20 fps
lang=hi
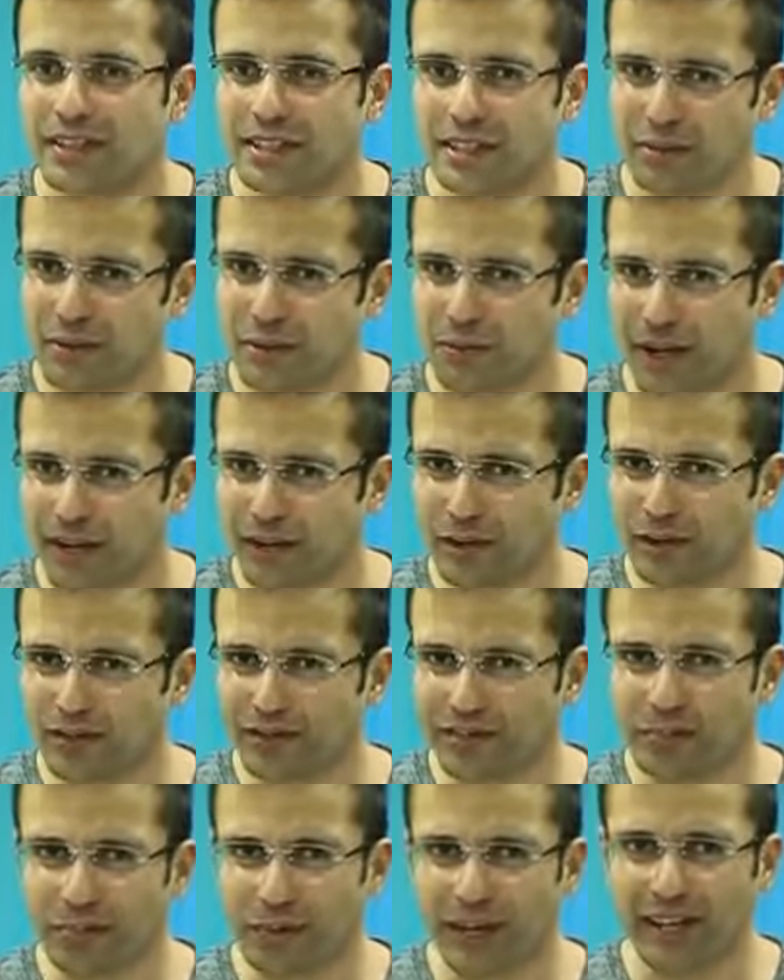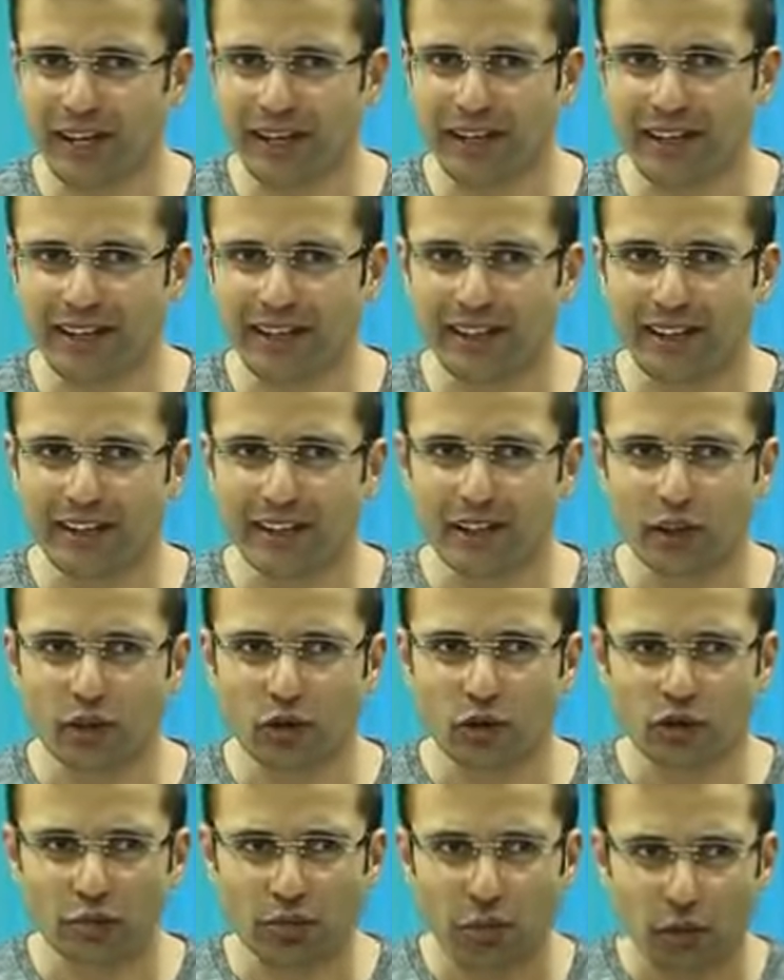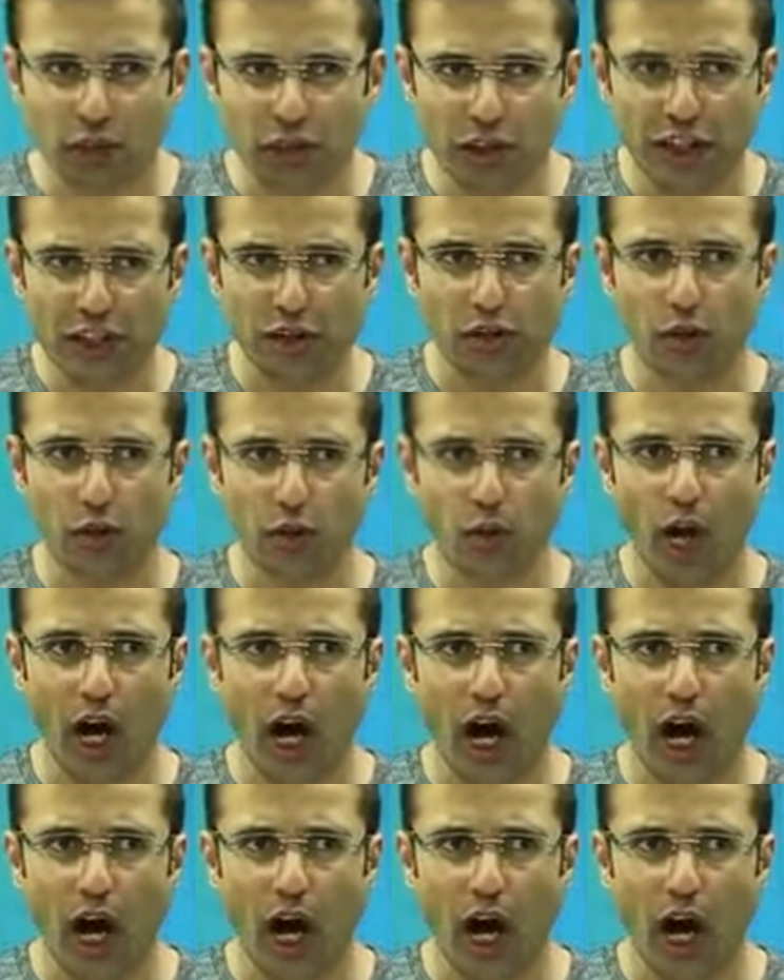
समझ पा रहे हो सिंपल है ना तो इस बुद्धि के थ्रू